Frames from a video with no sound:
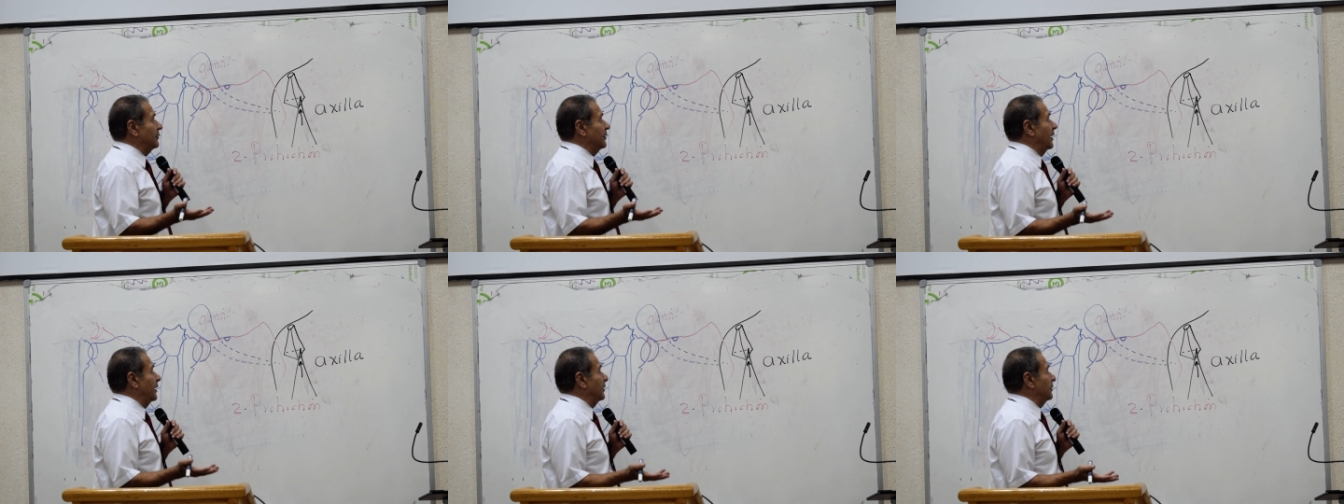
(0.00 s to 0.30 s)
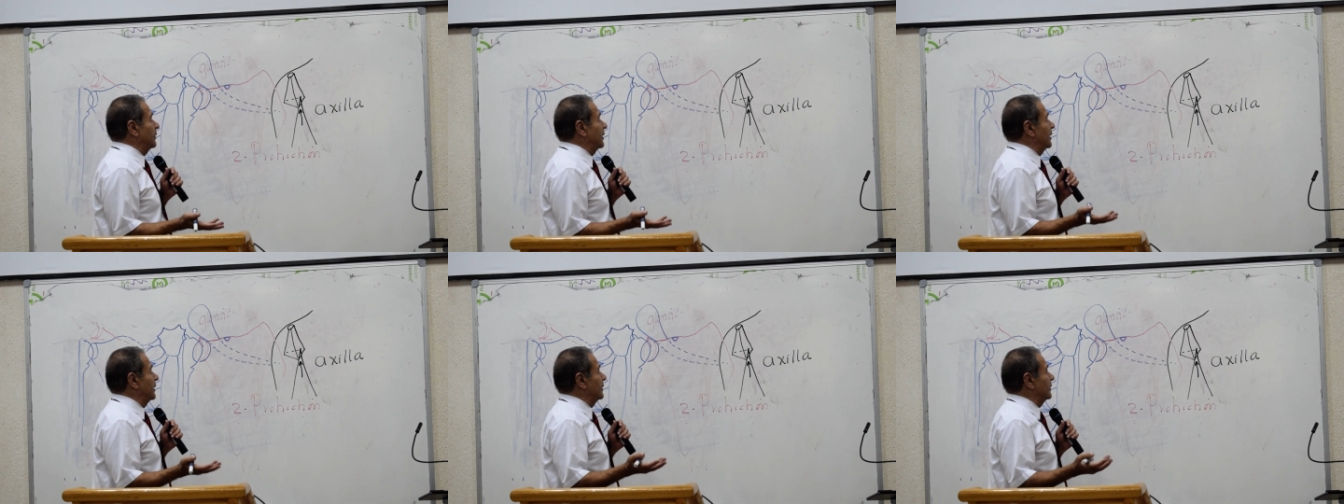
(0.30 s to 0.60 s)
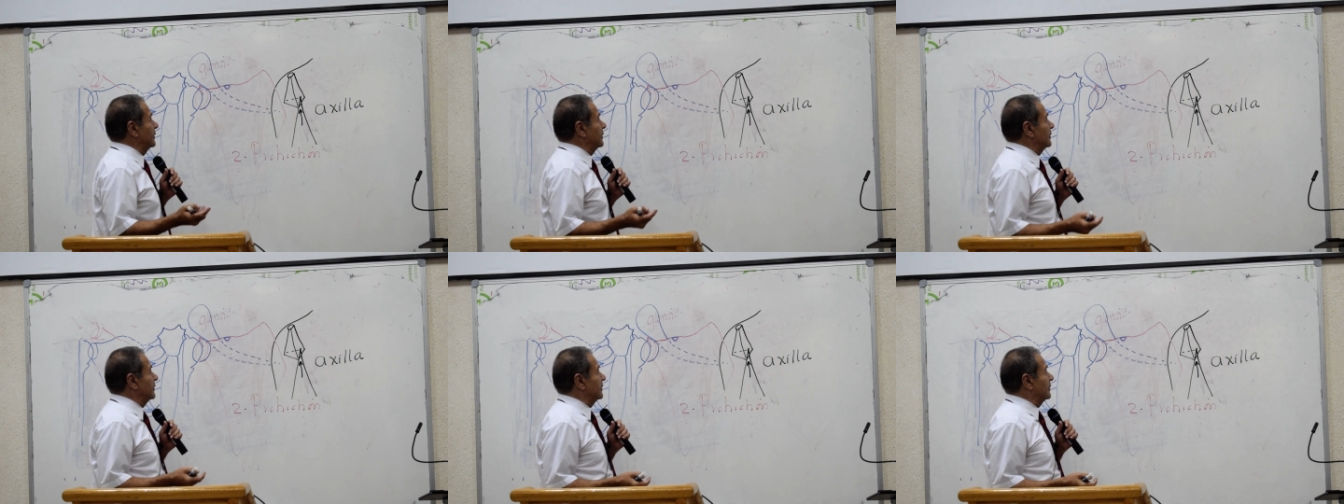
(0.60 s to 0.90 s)
يعني
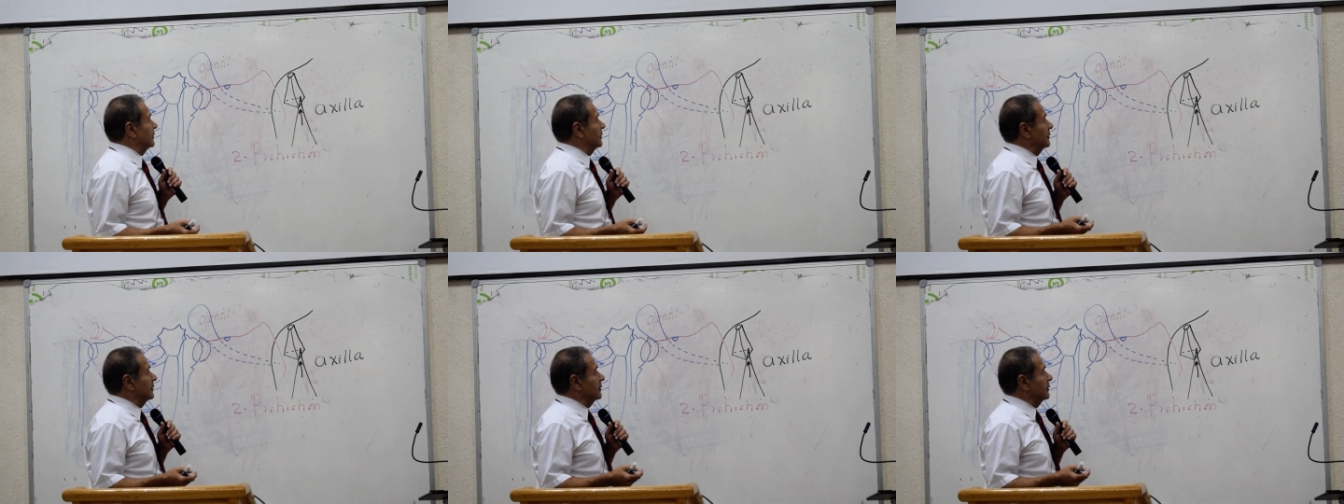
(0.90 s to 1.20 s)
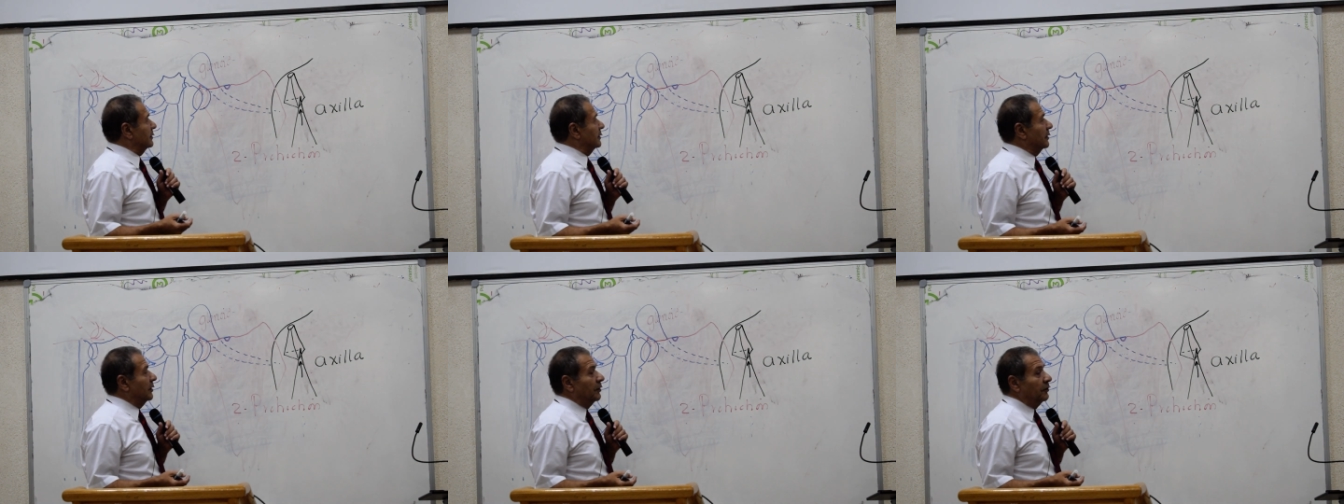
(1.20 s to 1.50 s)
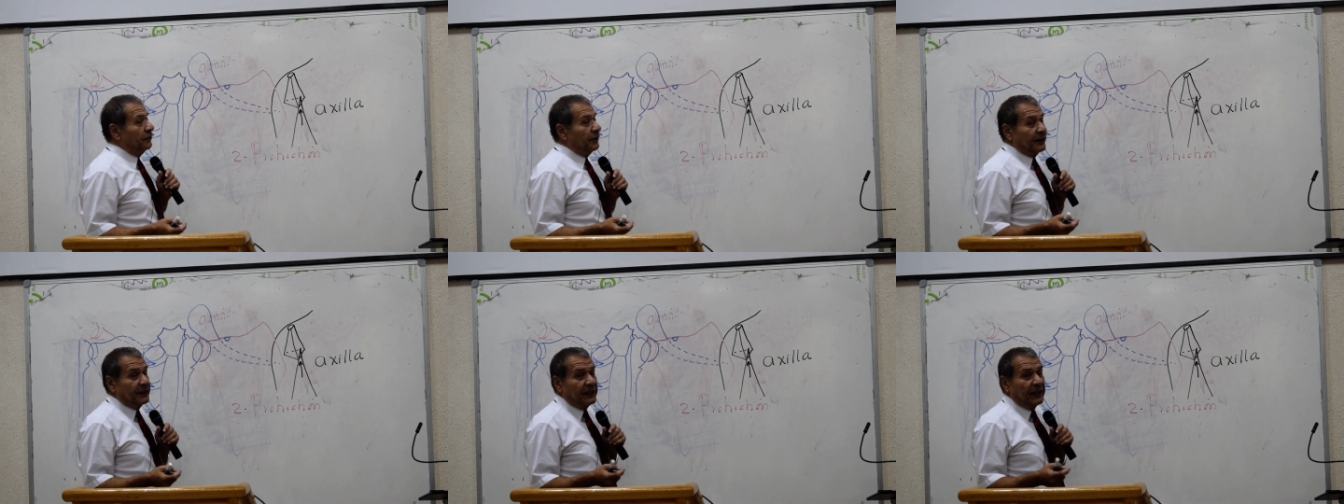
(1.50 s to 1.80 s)

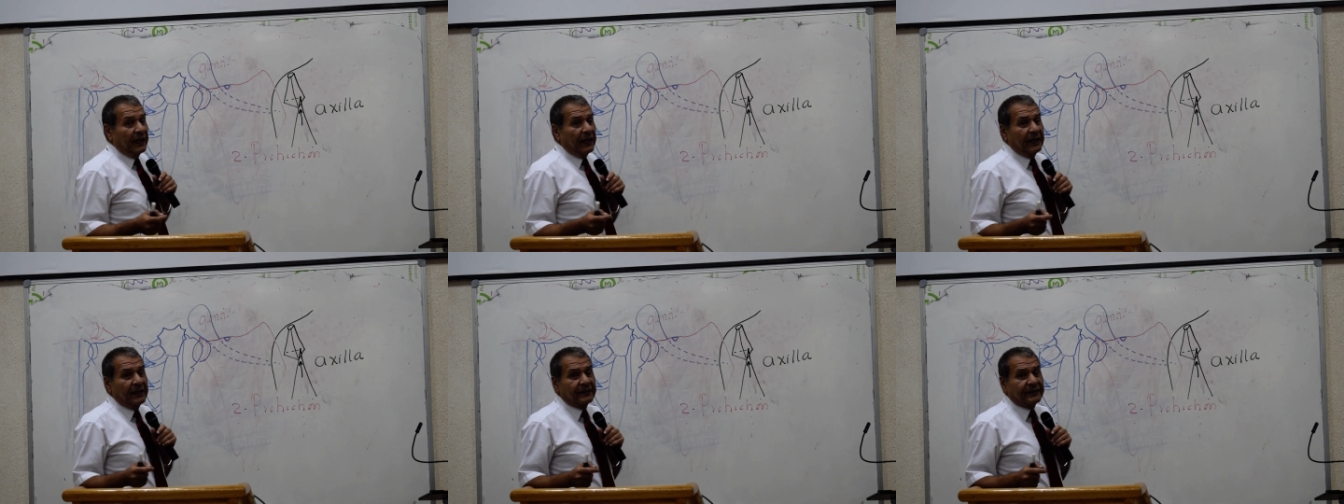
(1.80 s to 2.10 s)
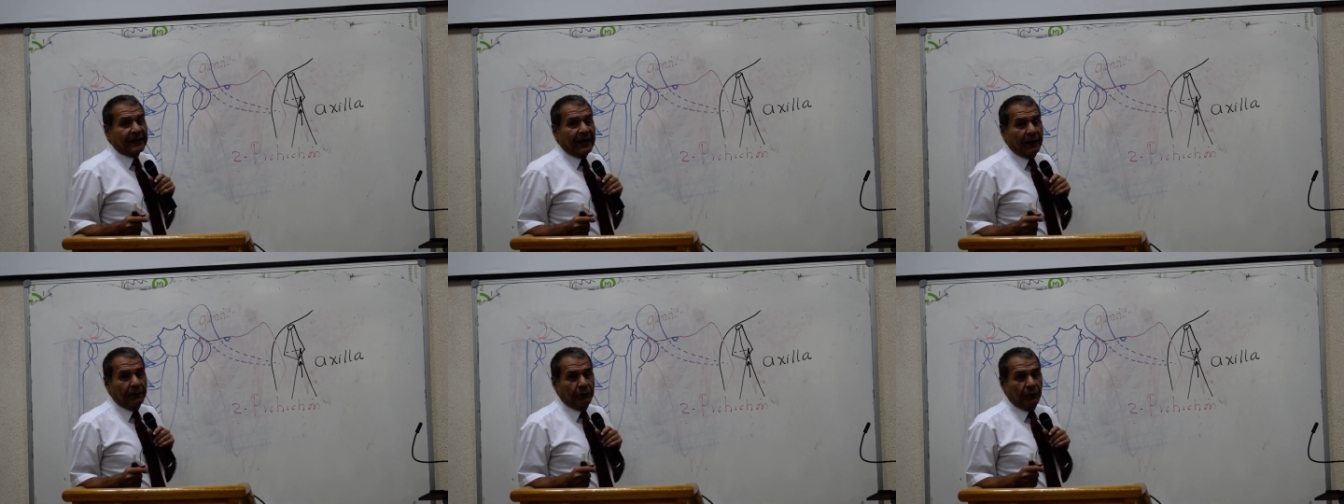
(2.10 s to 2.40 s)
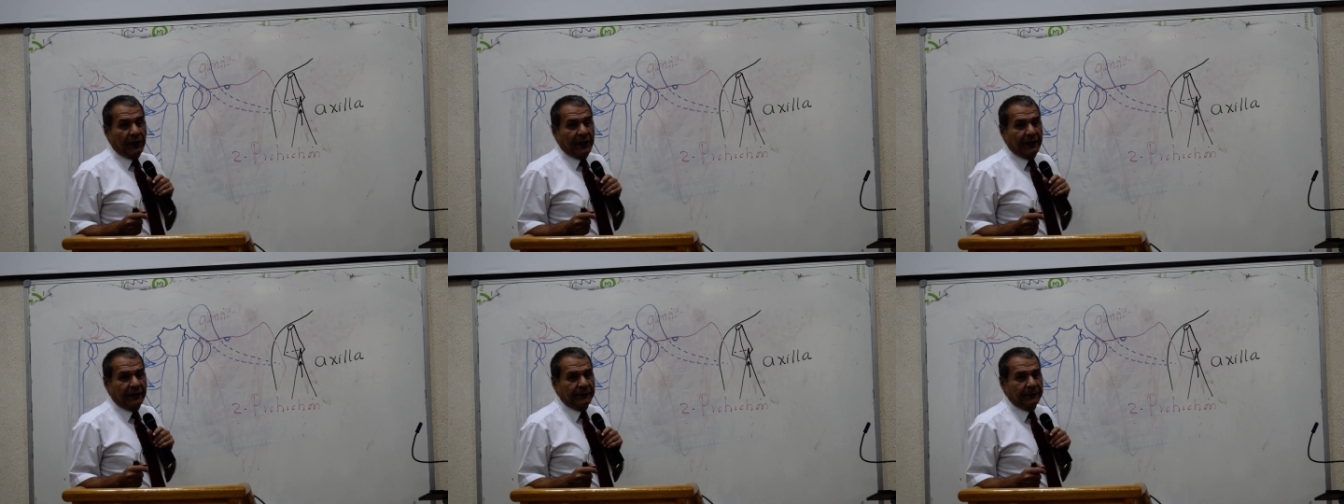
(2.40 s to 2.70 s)
فدي
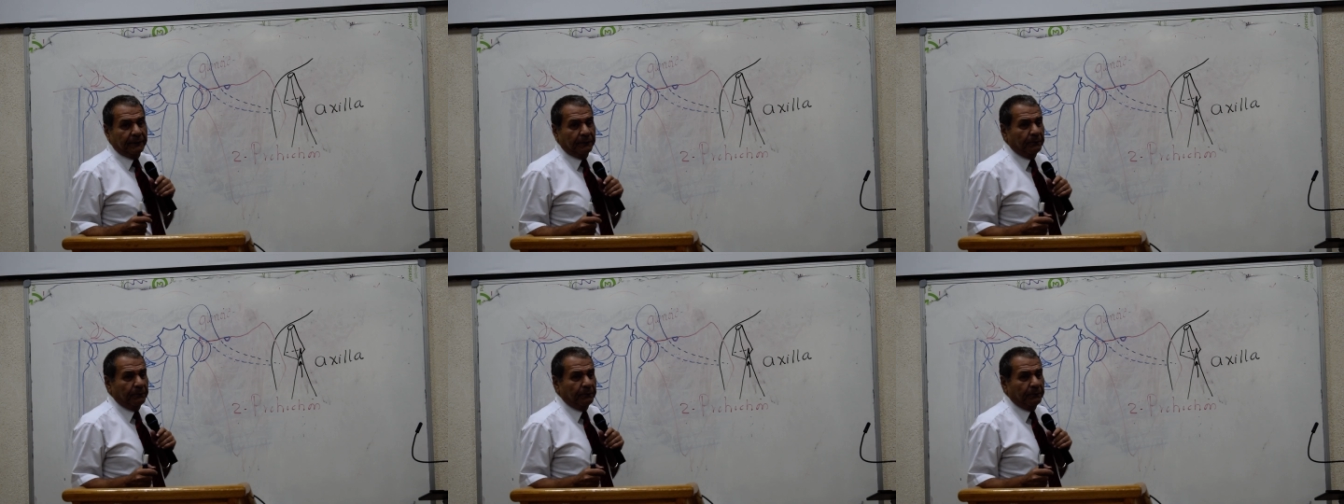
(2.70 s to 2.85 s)
الاسكابيلا